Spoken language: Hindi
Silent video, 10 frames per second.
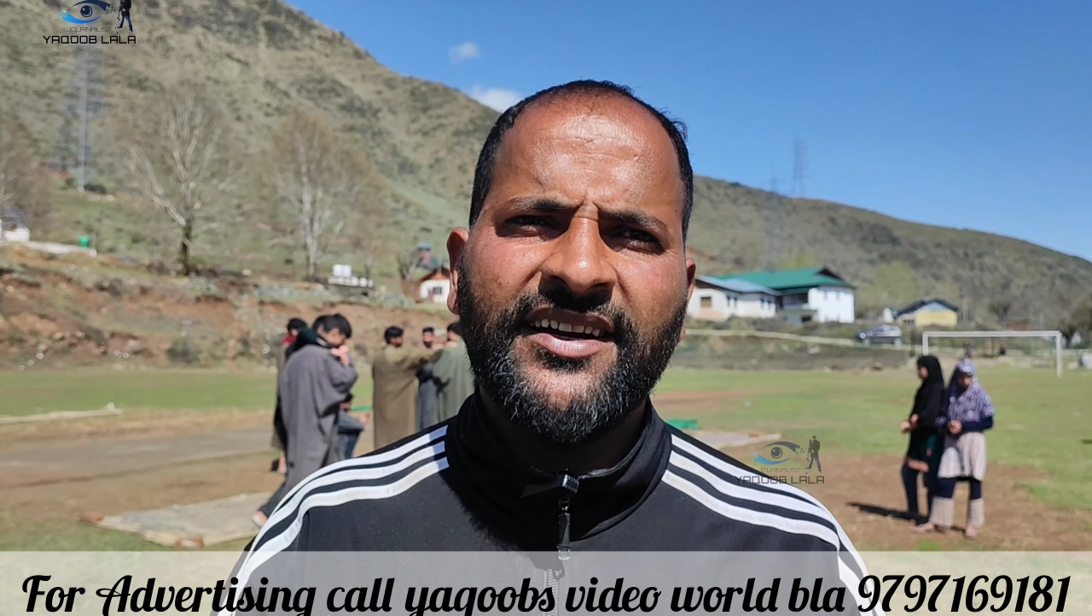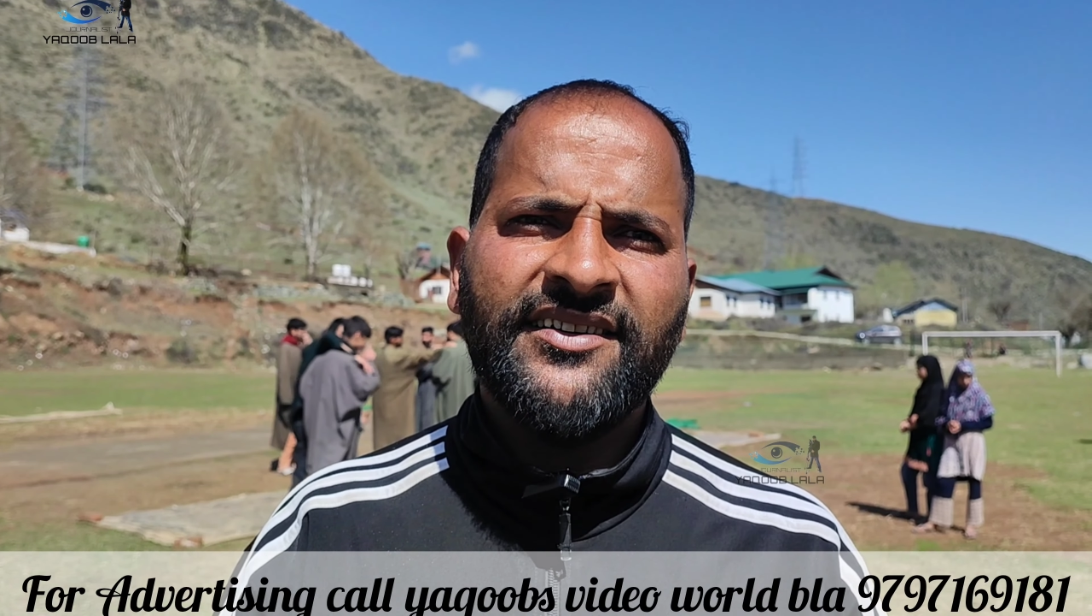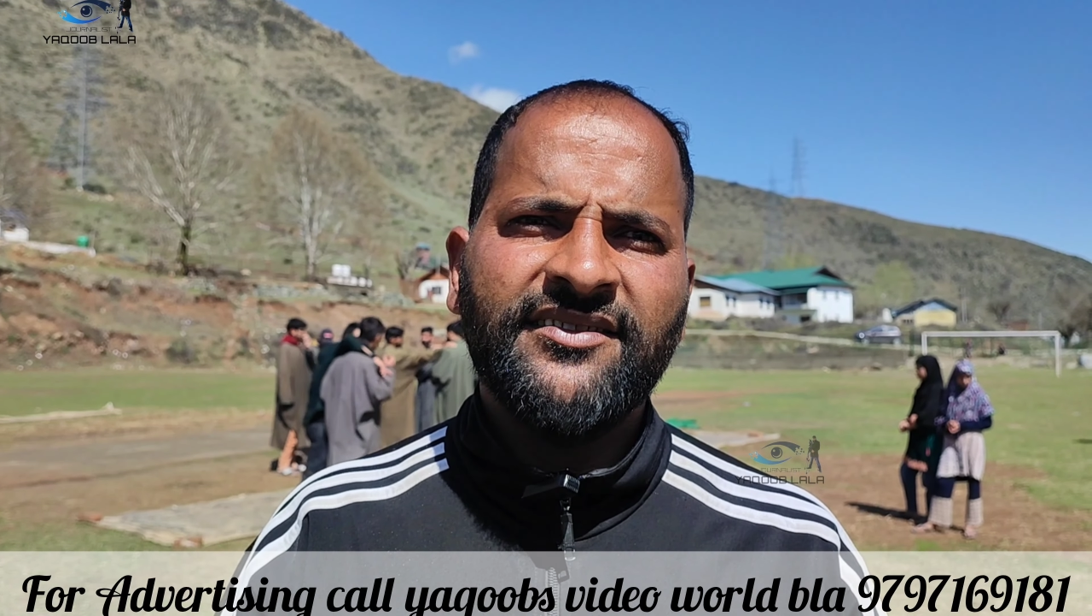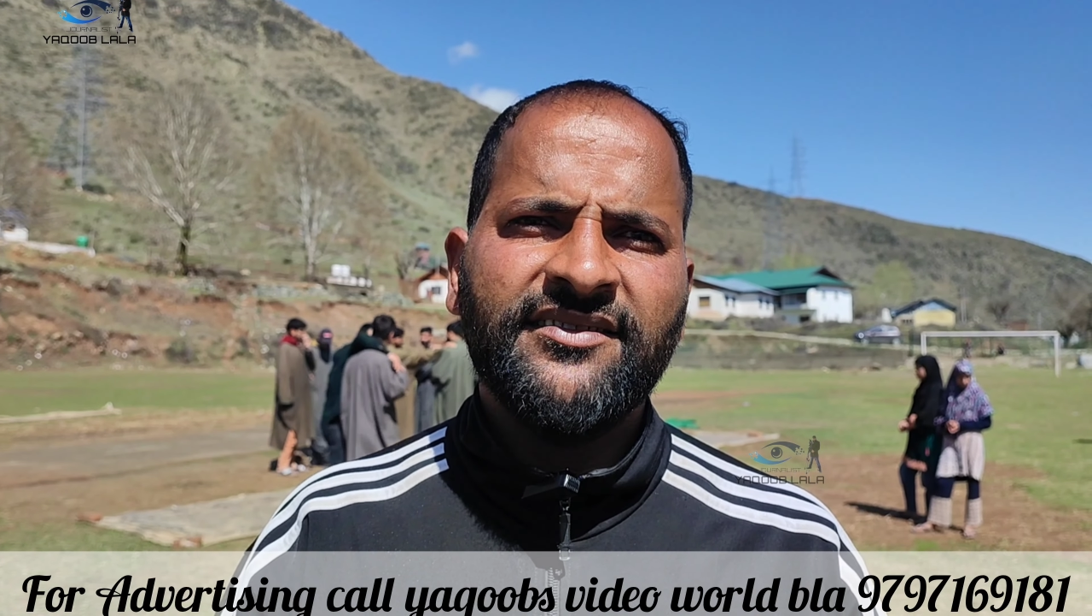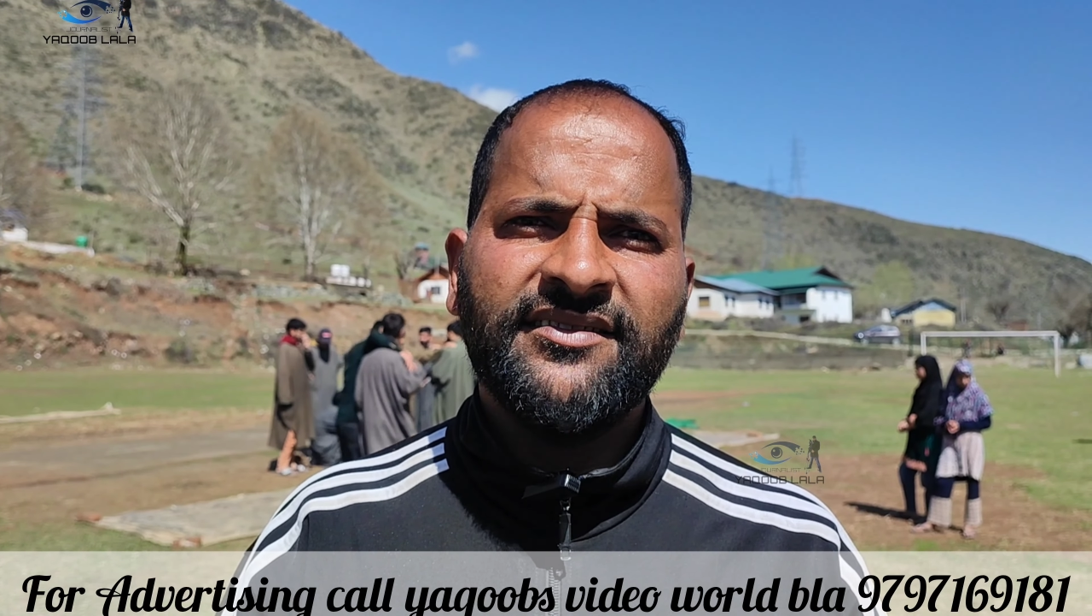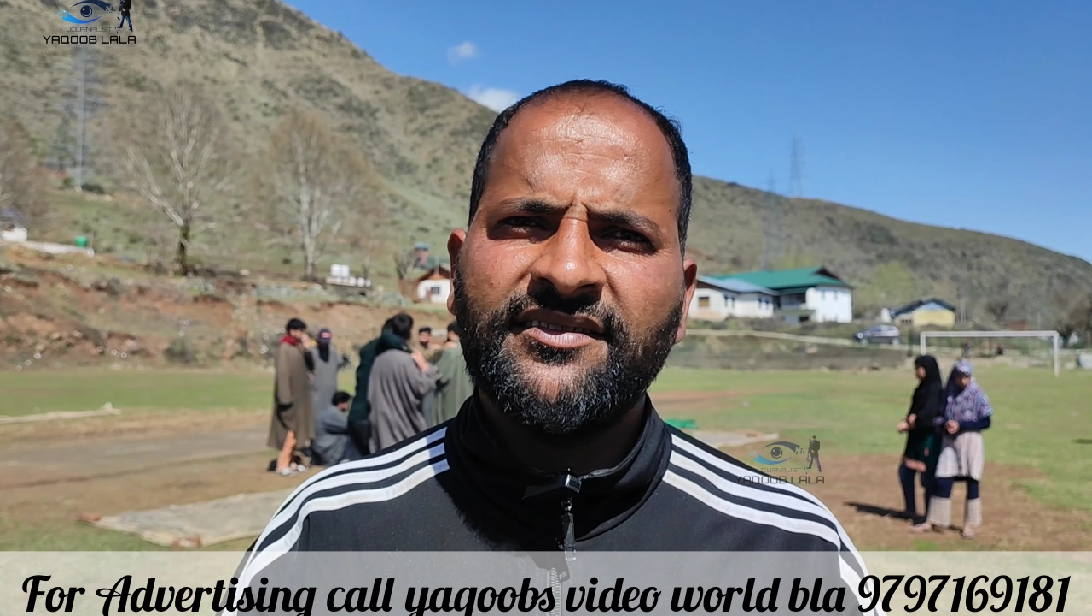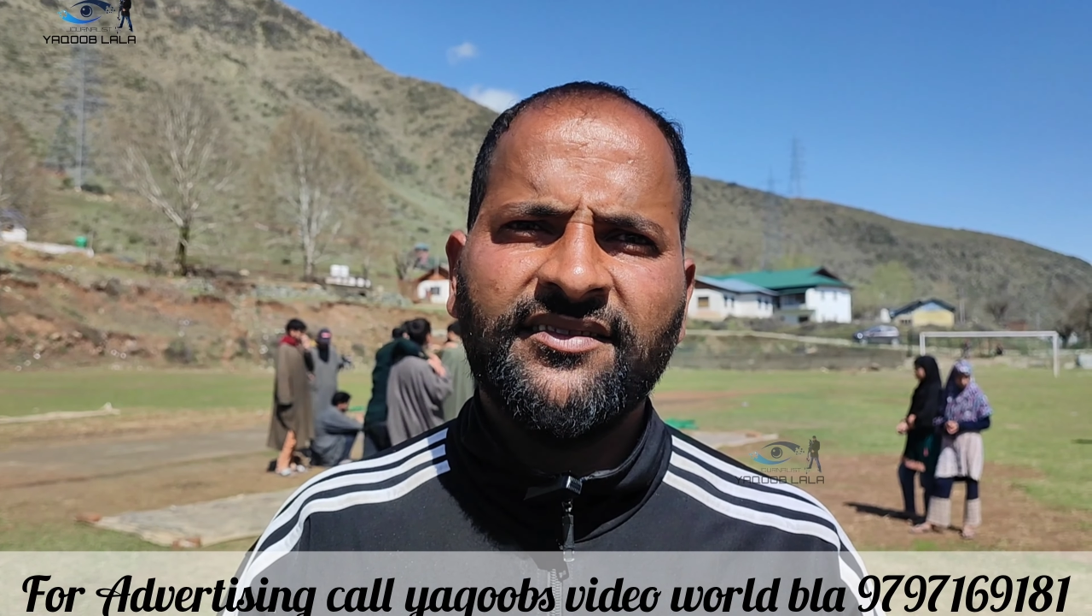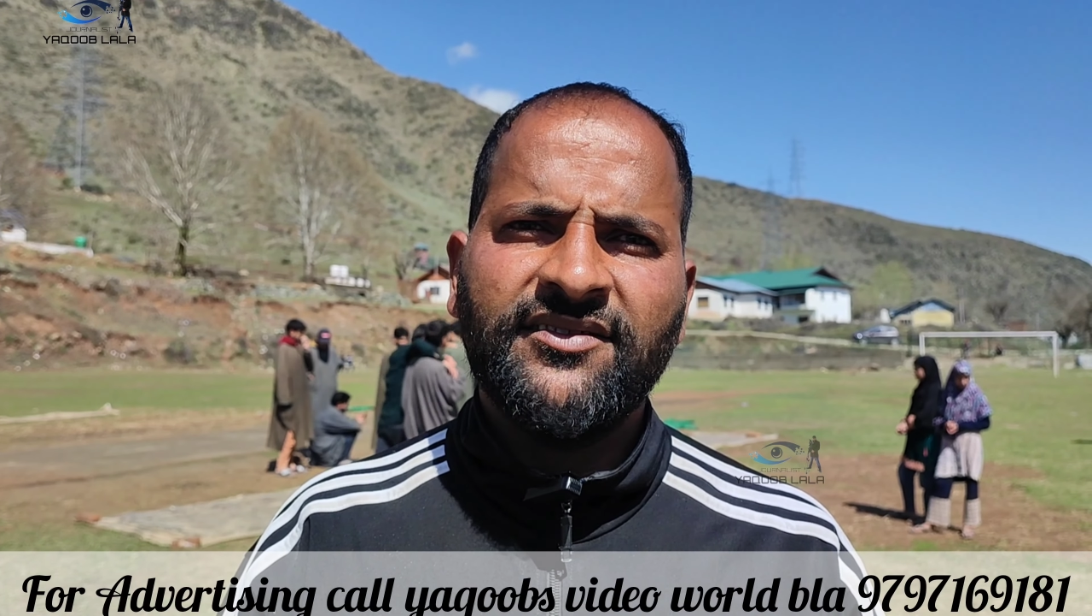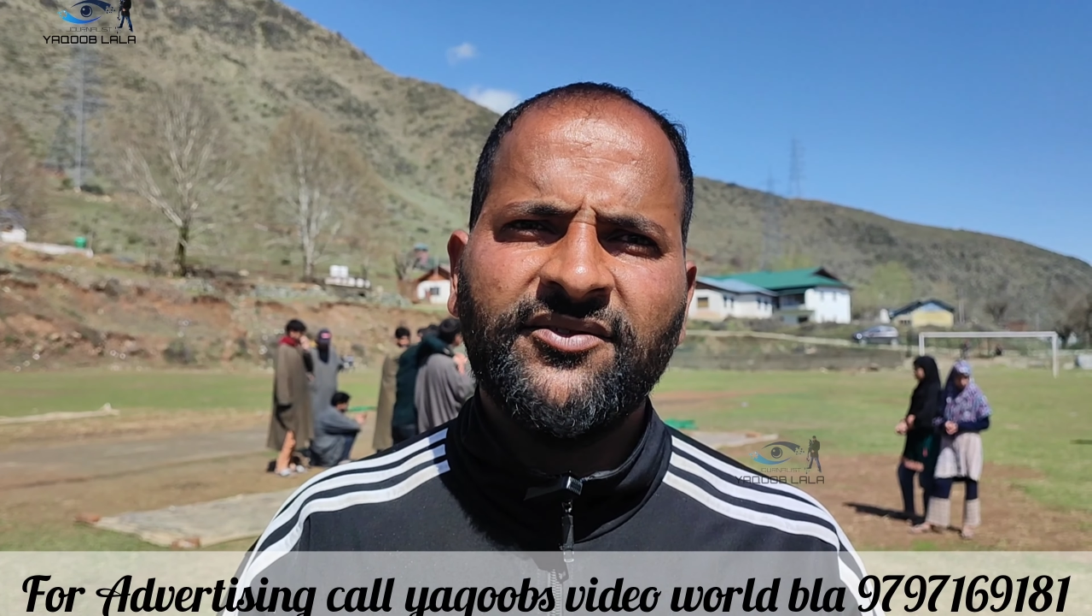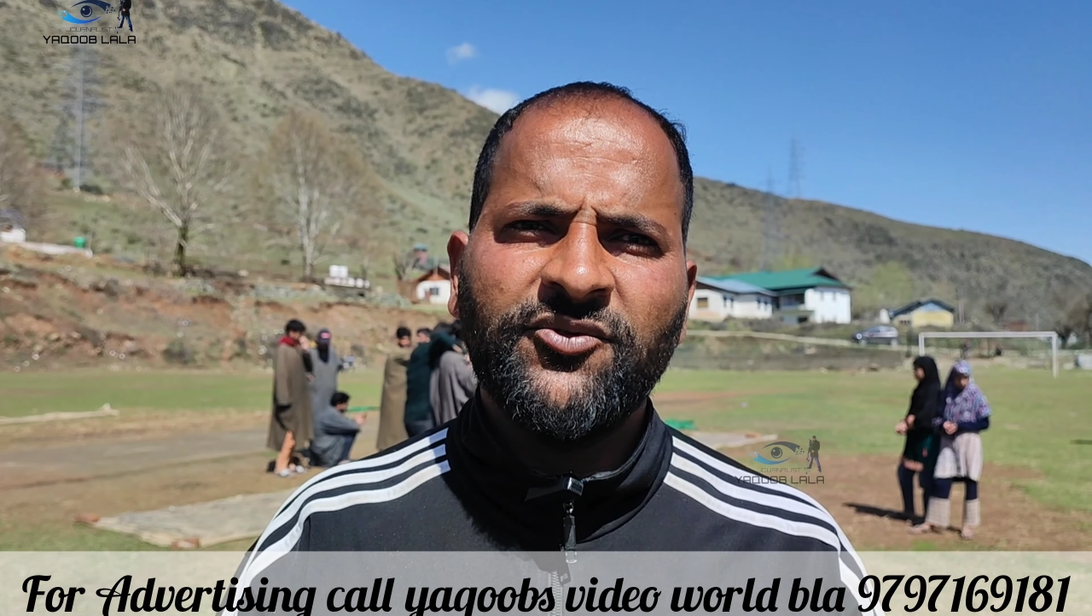का
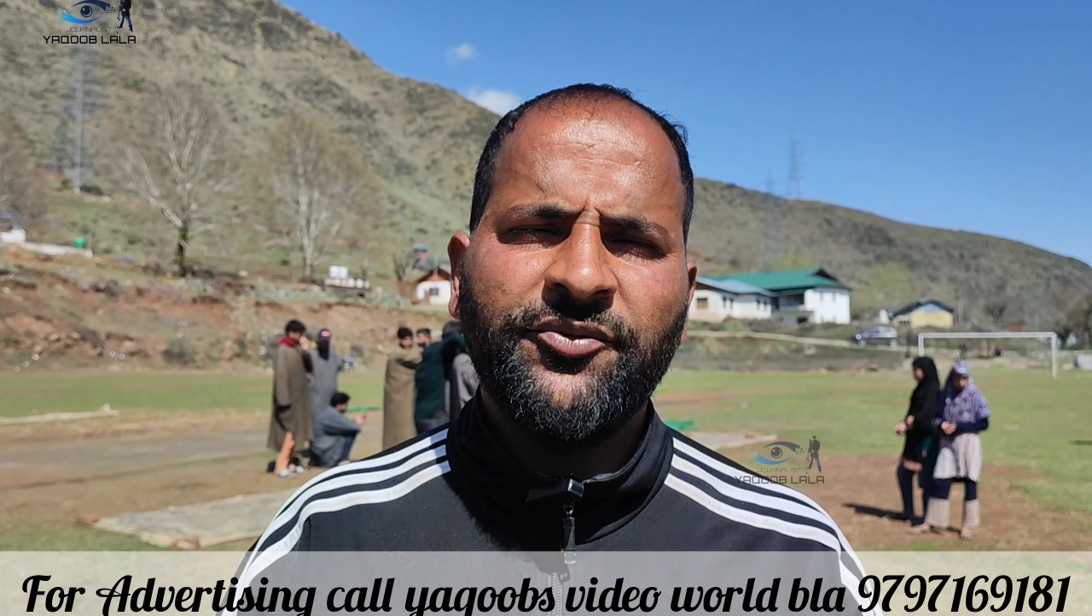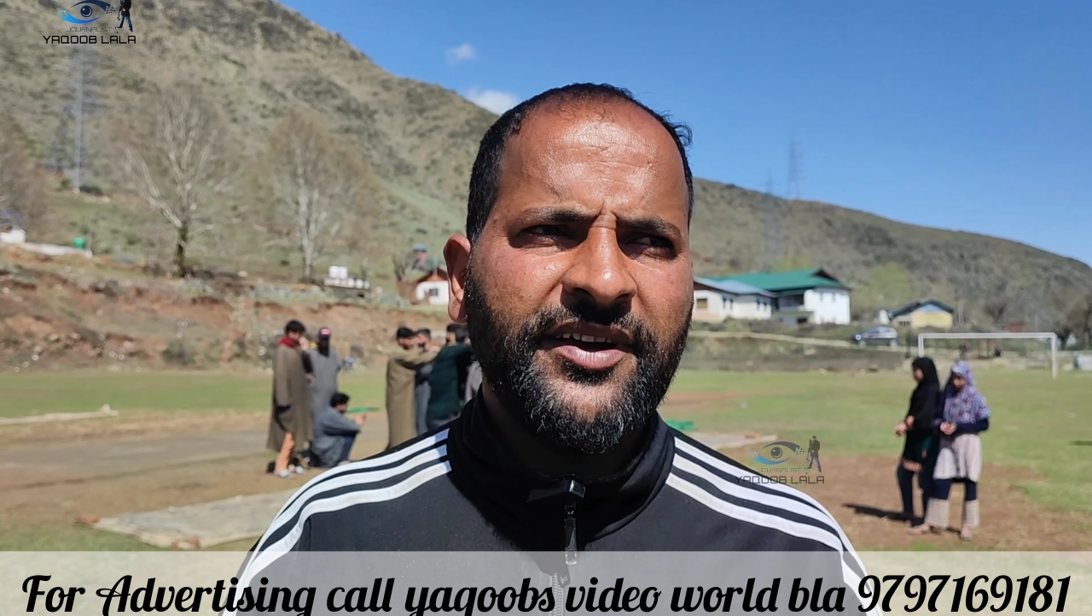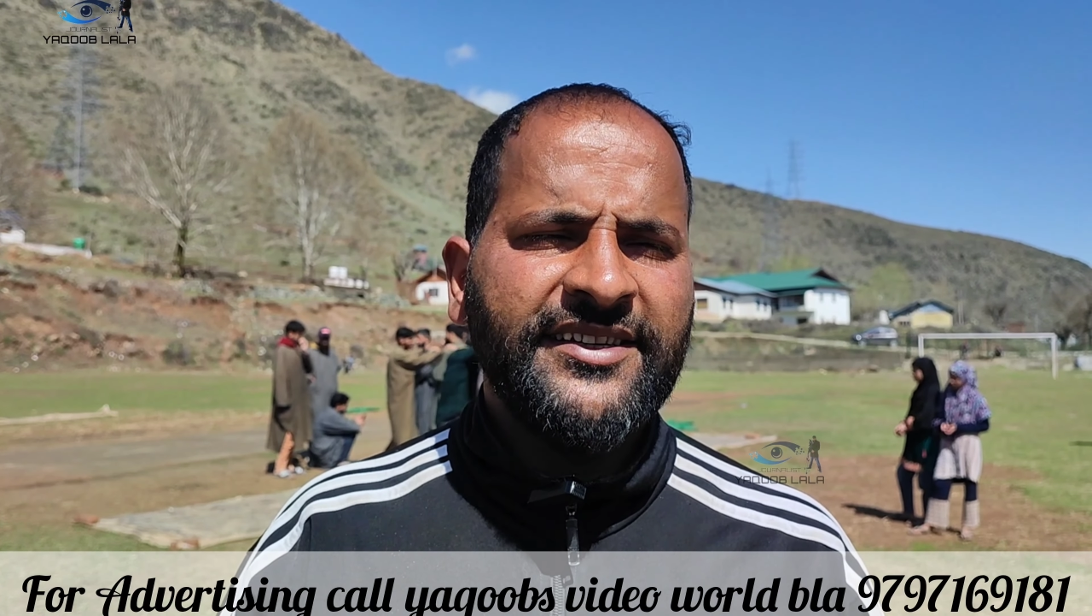वो